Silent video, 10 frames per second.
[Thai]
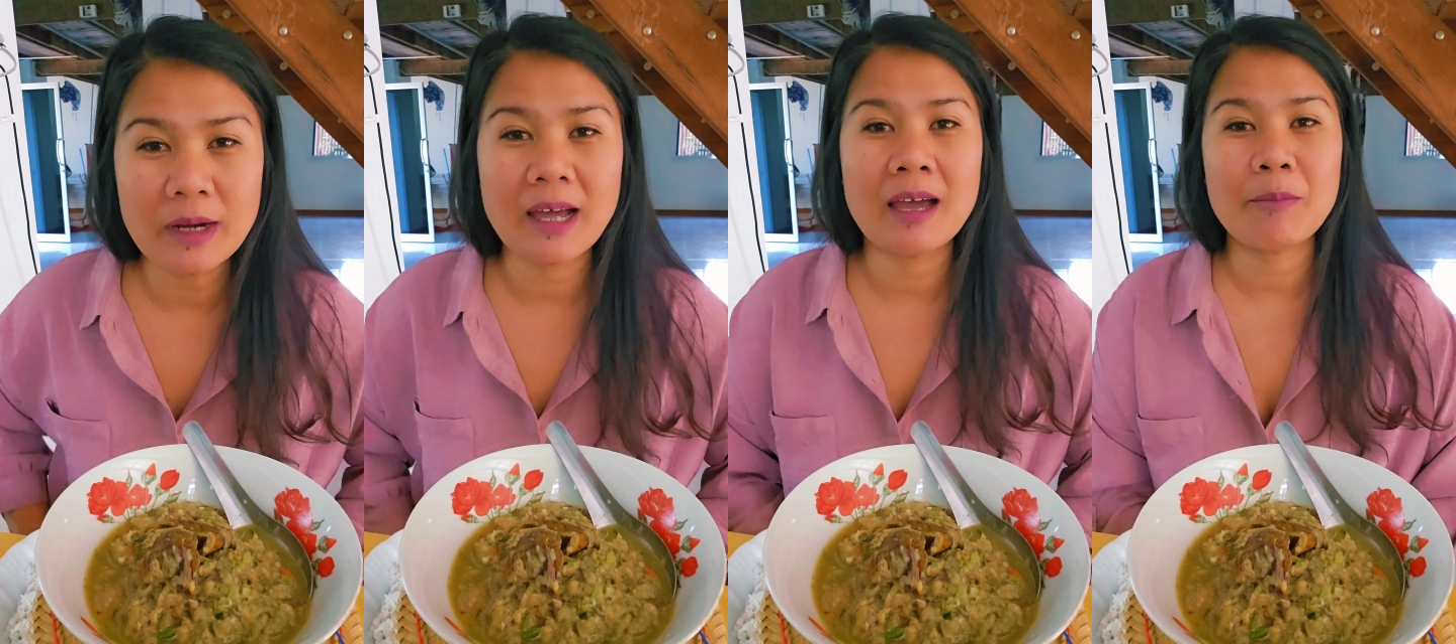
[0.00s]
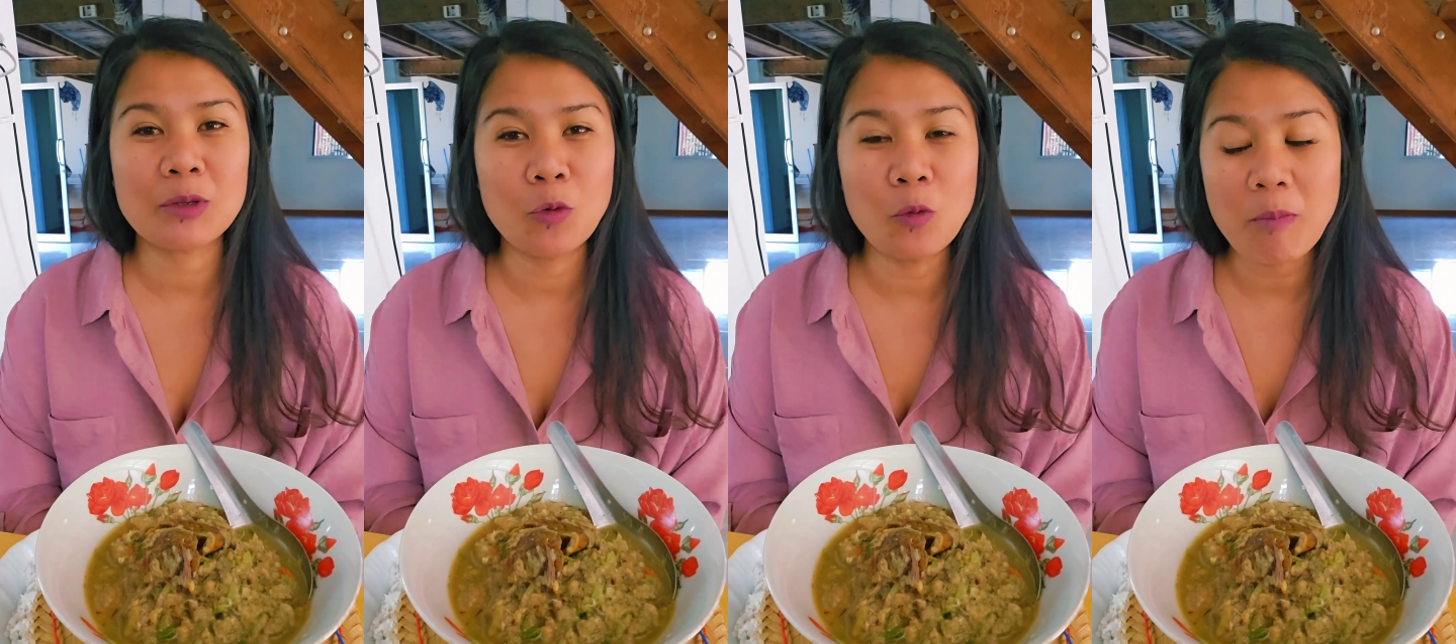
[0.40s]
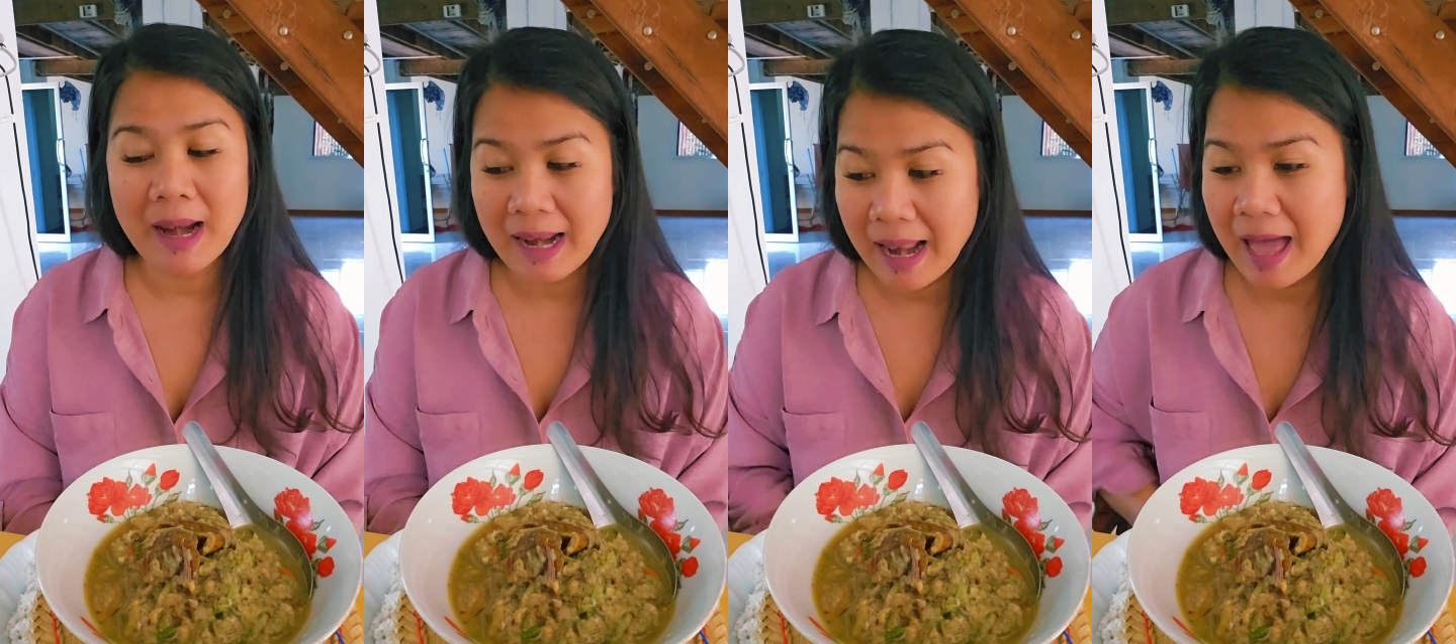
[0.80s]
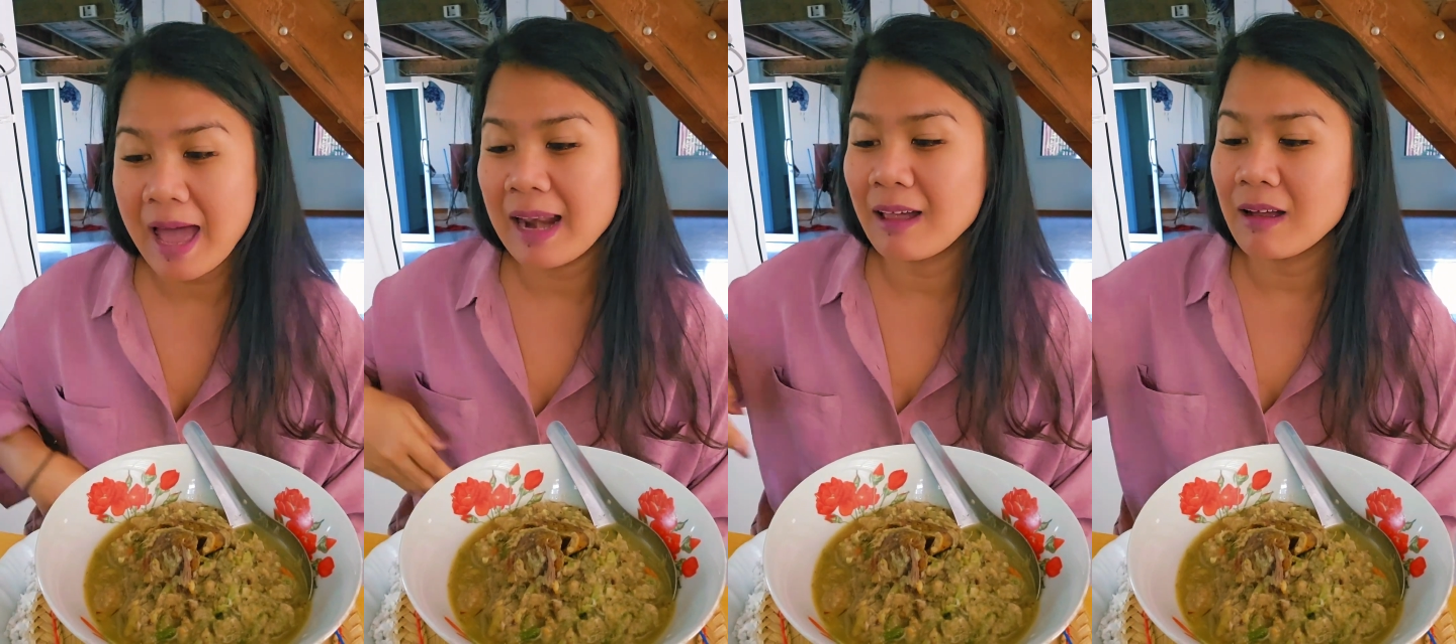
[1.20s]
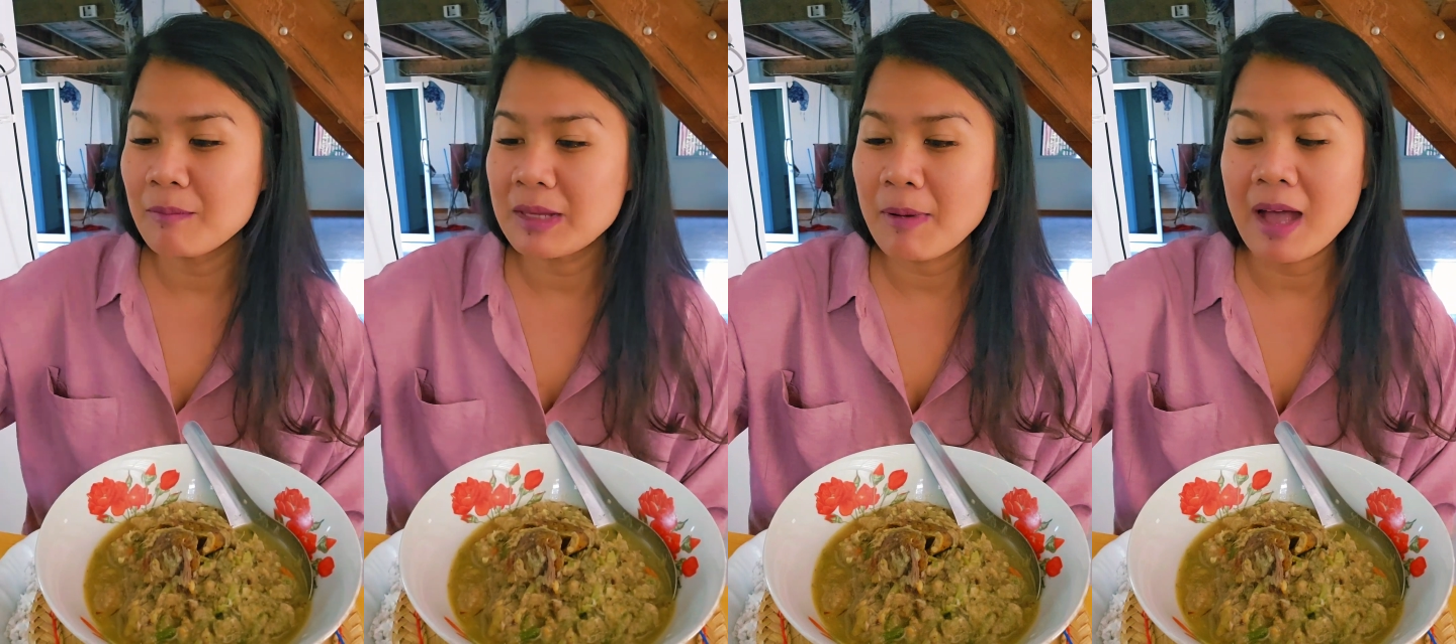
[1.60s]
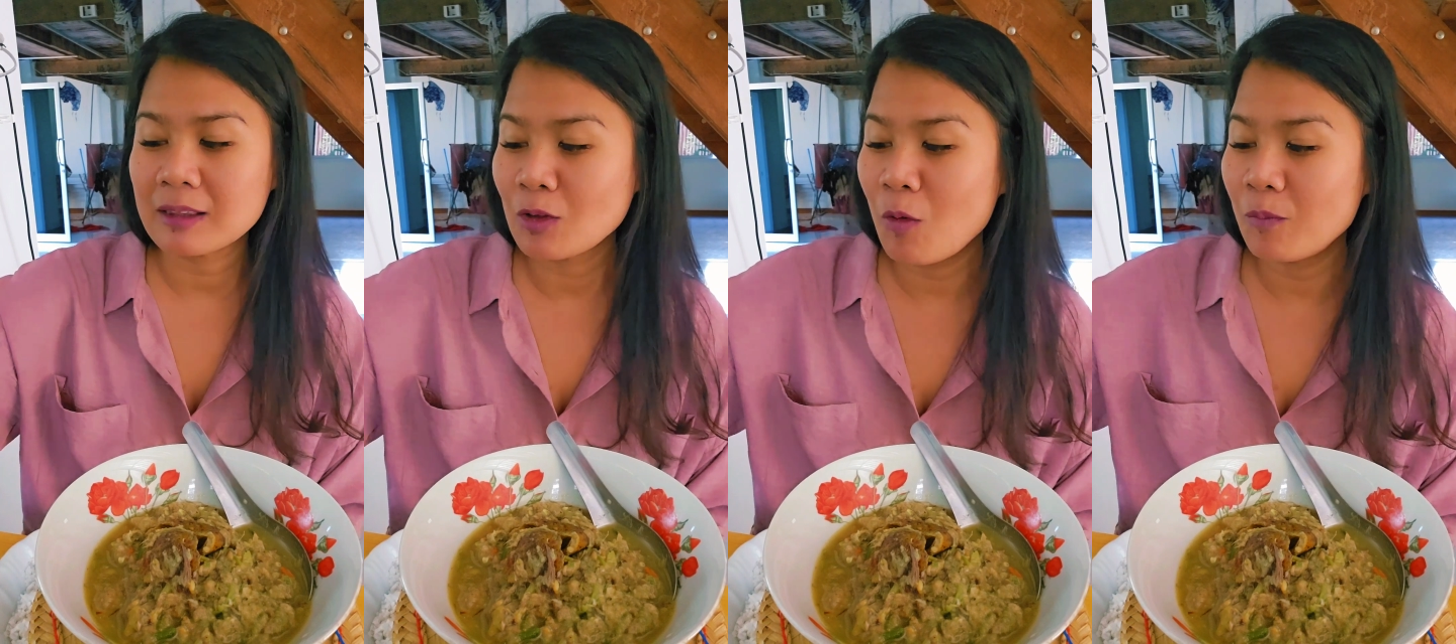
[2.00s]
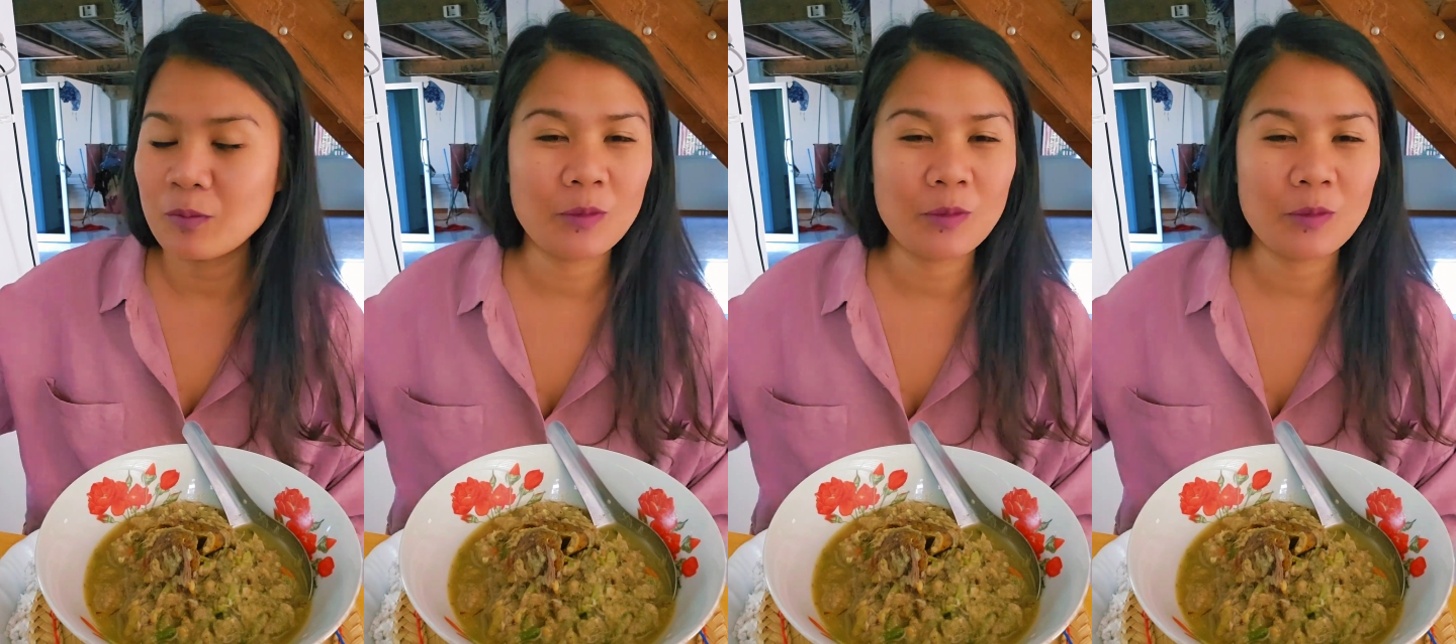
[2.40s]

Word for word: นะคะปลาทูปลาร้าแล้วก็มีผักต้ม